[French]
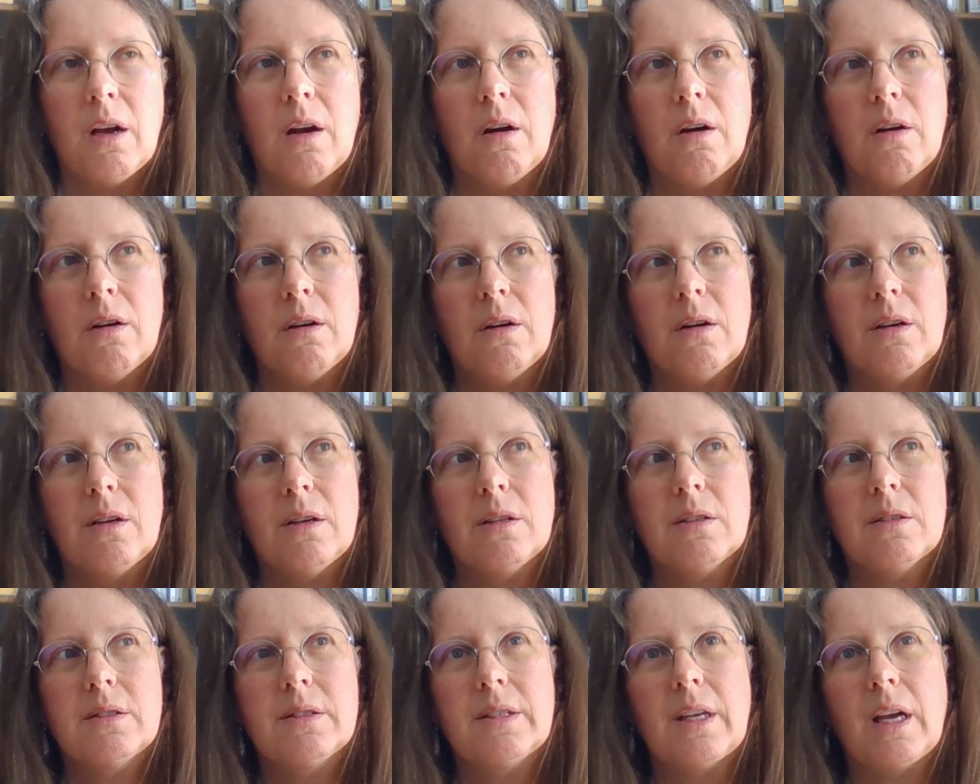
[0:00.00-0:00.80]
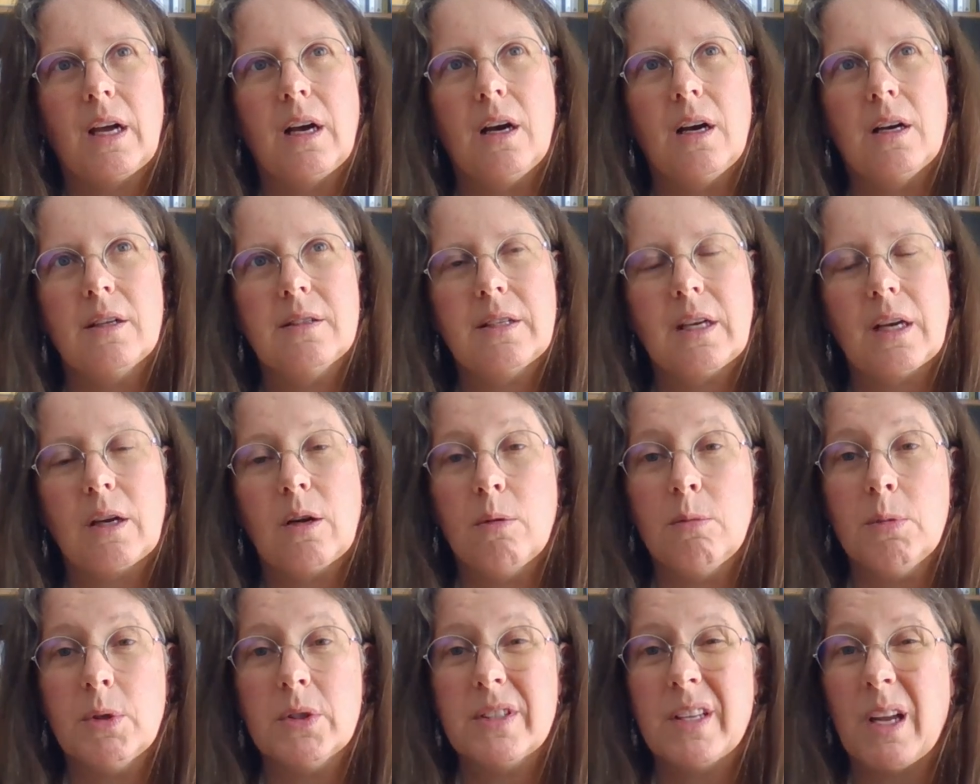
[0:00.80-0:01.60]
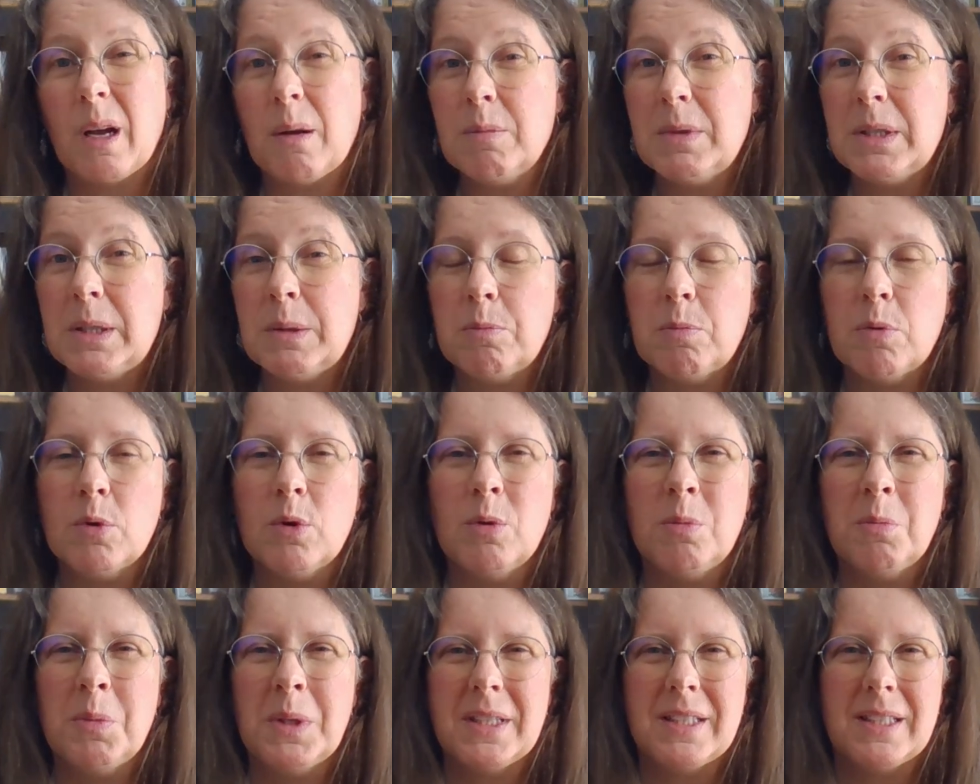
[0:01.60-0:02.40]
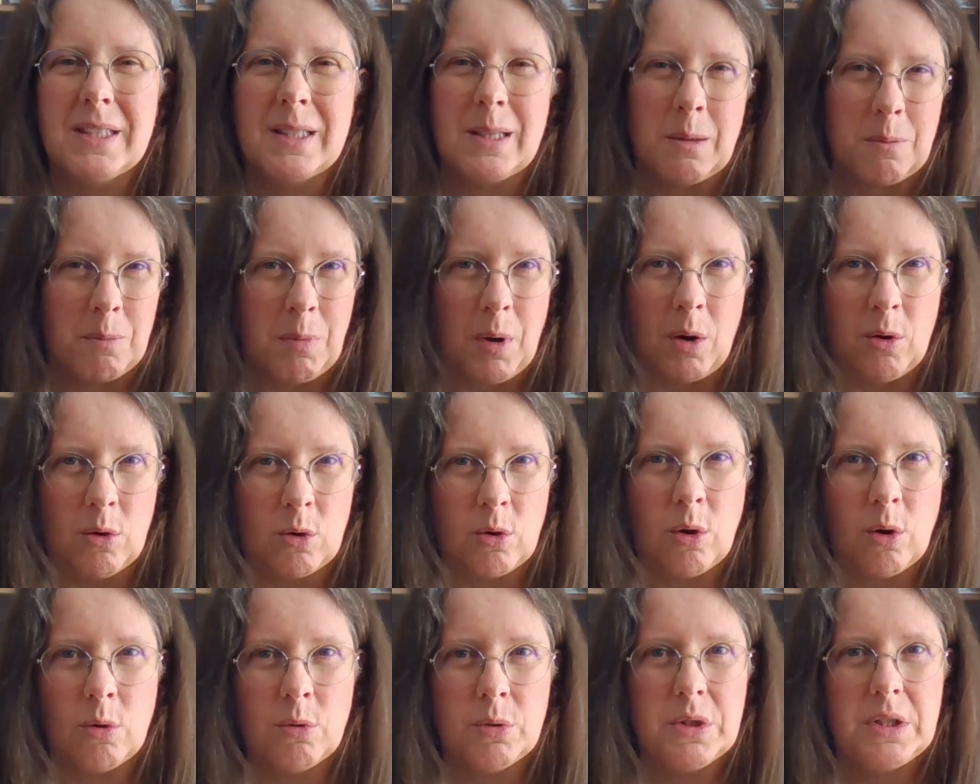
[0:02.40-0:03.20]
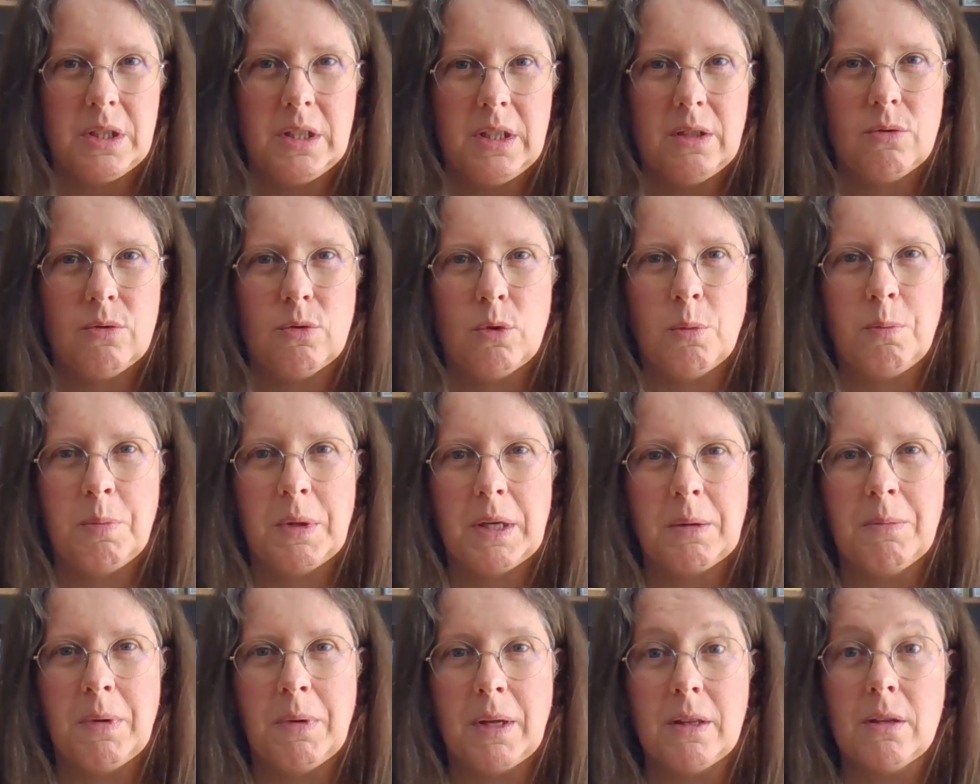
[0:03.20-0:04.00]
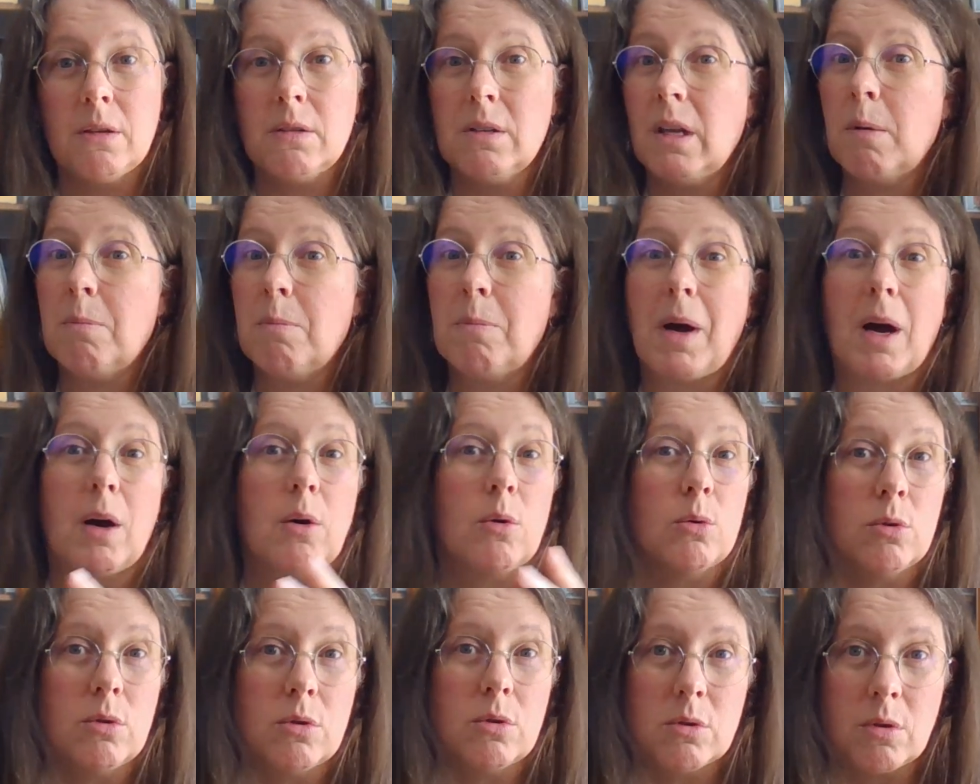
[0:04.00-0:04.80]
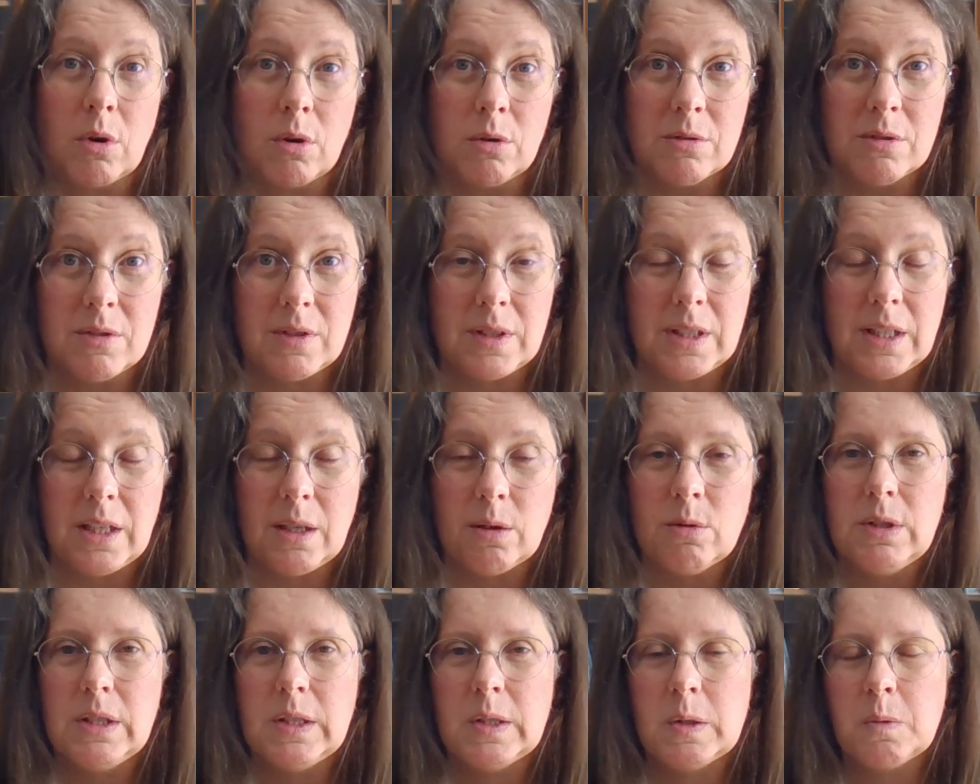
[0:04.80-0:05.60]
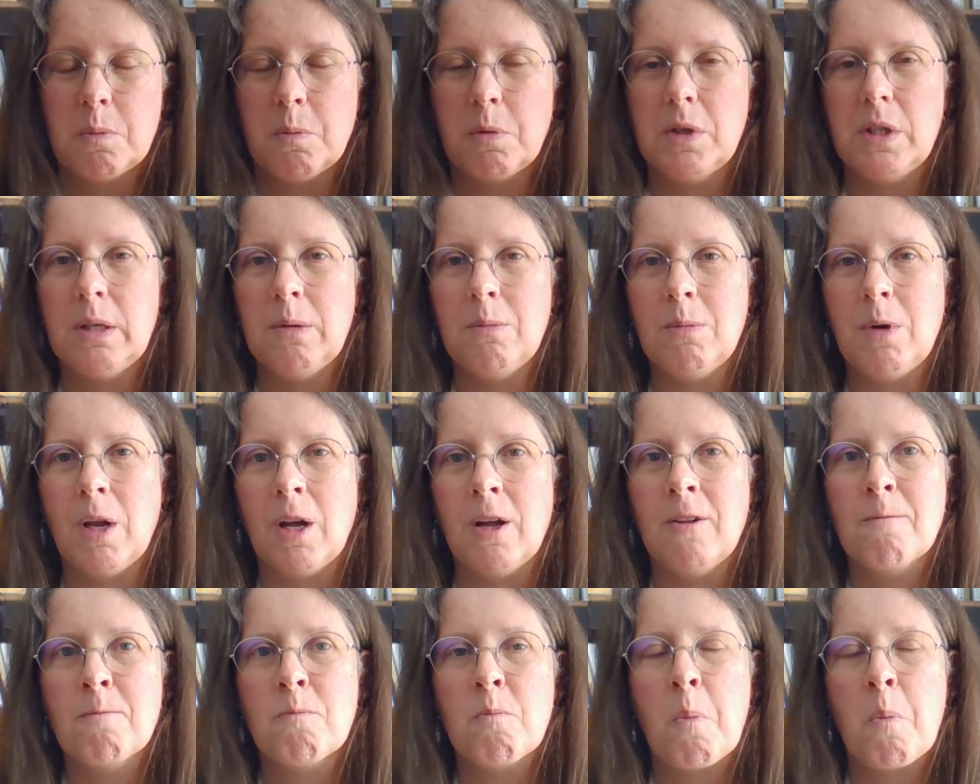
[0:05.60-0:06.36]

Euh, ça, ça, commençait un petit peu, mais c'était pas encore aussi développé que maintenant. Il n'y avait pas autant de vidéos disponibles.